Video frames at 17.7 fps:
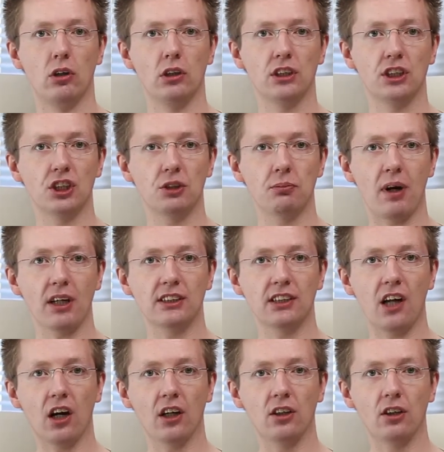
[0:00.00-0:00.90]
ist
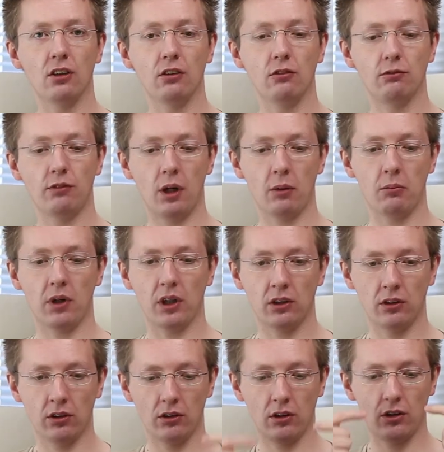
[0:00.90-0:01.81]
Geschmackssache, wenn
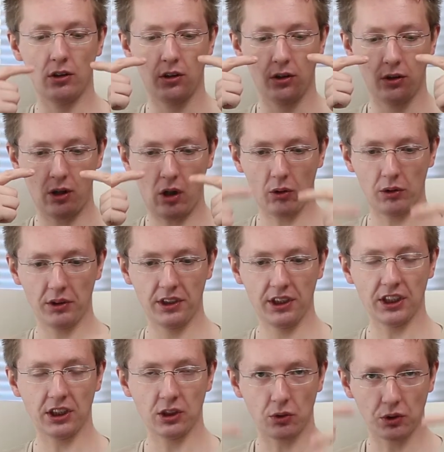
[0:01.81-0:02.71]
man äh, auch in
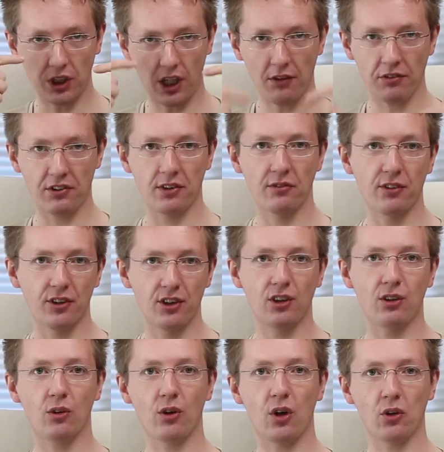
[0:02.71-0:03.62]
die Richtung scharf sehen
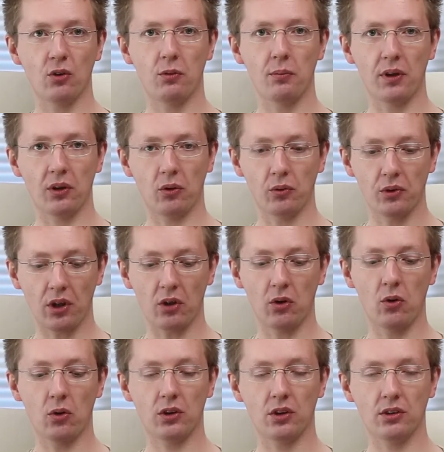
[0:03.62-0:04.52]
will oder so, wenn man
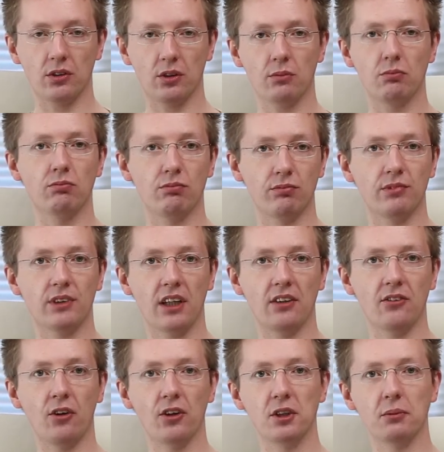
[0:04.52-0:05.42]
runterguckt, ähm,
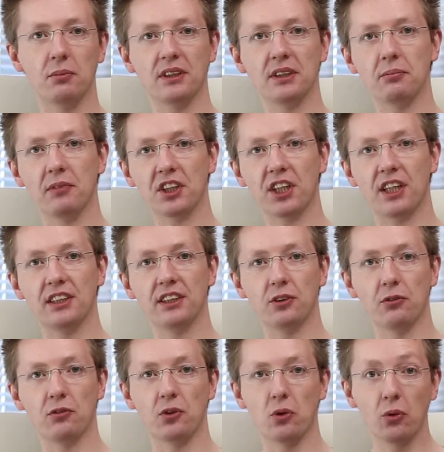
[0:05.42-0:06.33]
dann sollte man es wahrscheinlich
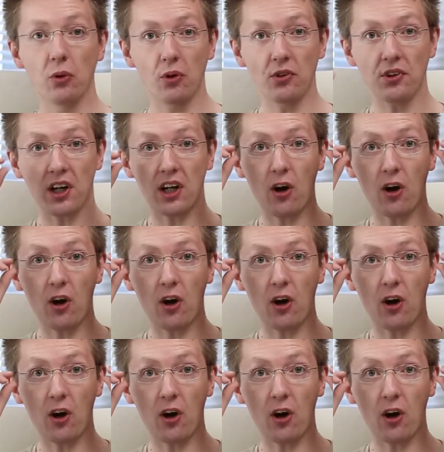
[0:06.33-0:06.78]
sowieso größer